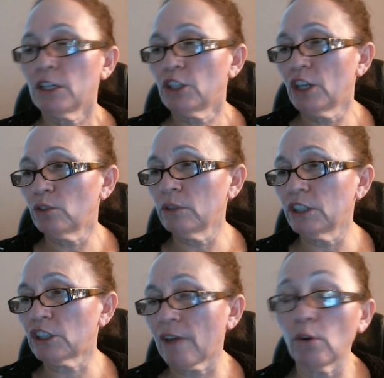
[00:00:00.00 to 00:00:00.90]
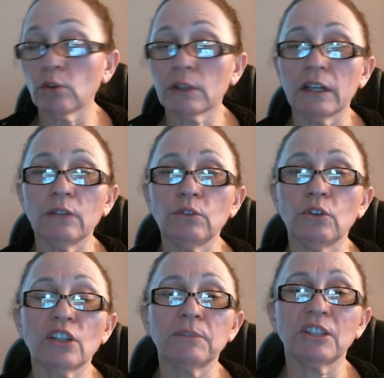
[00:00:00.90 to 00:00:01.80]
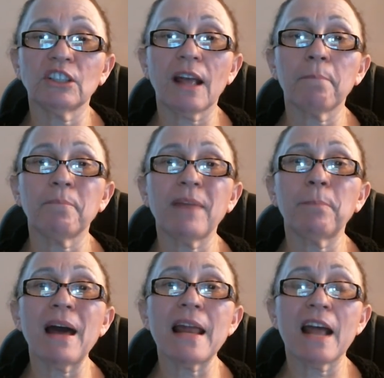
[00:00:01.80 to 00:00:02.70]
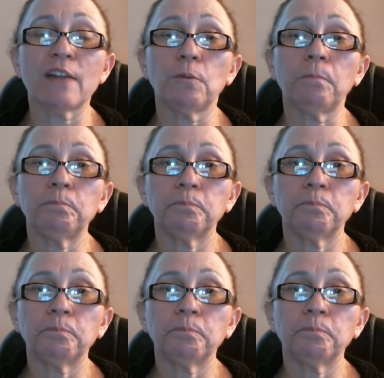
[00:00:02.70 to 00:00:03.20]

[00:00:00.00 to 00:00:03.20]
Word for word: Jesus está voltando e nós temos que estar preparados.